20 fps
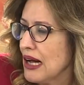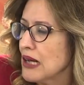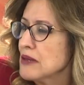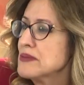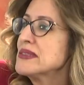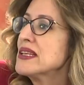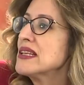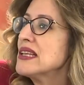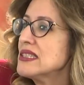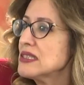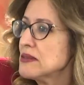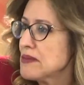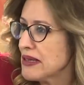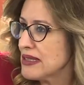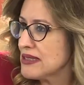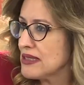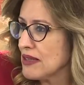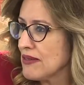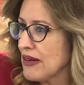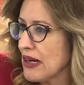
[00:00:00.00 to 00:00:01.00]

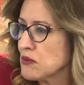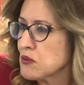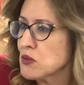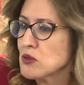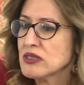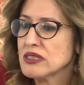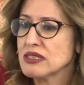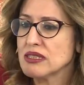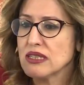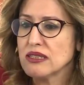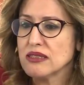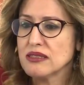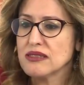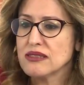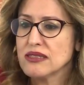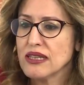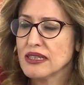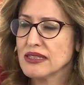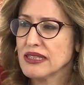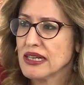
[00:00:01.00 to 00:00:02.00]
Apseleşmeyi sever. Bu işte
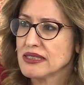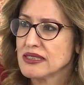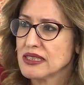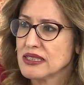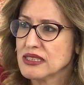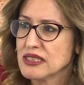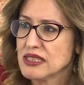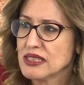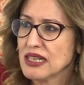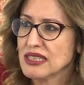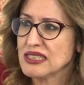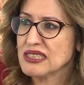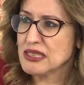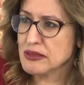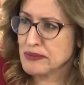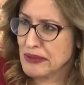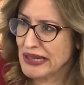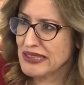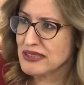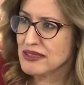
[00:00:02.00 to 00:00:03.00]
insanlardan çıkan
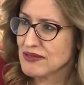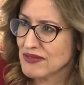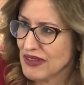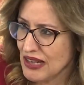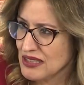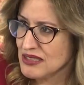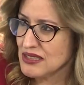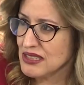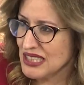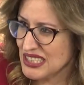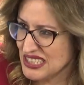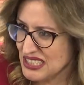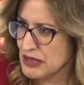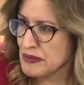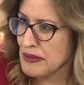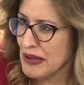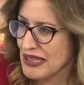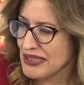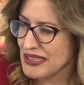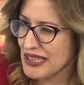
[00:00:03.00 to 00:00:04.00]
çıban vardır ya
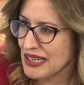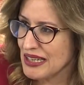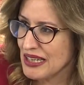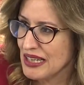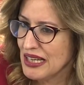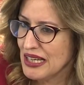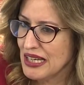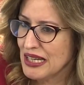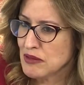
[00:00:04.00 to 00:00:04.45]
çıbanlar.